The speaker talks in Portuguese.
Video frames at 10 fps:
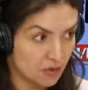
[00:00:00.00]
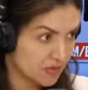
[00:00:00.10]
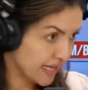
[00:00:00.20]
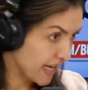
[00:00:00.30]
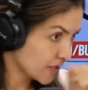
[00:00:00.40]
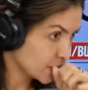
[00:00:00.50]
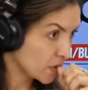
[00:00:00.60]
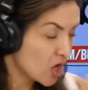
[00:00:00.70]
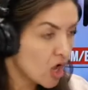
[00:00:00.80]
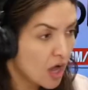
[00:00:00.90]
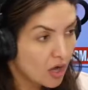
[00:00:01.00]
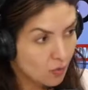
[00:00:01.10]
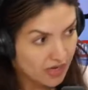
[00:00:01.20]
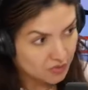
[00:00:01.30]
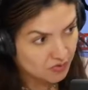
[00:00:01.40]
Exatamente. ao sexo? Exatamente.
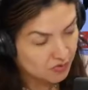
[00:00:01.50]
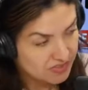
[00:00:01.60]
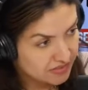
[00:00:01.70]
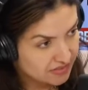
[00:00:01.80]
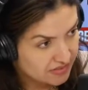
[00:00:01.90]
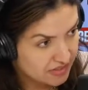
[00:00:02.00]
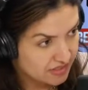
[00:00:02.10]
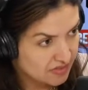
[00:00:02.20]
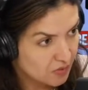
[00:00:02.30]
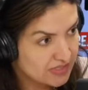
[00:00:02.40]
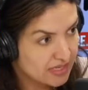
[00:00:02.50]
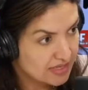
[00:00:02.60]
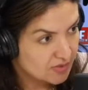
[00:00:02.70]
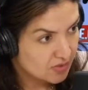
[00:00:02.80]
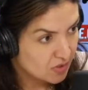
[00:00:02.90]
Quais são essas crenças em relação a se
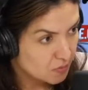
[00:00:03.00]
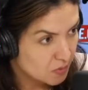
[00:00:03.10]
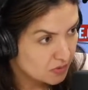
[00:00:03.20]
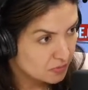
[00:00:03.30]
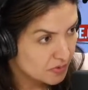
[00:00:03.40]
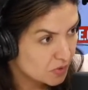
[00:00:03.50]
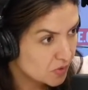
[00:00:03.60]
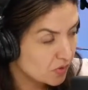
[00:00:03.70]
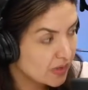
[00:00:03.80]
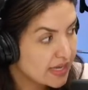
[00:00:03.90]
relacionar com uma outra pessoa?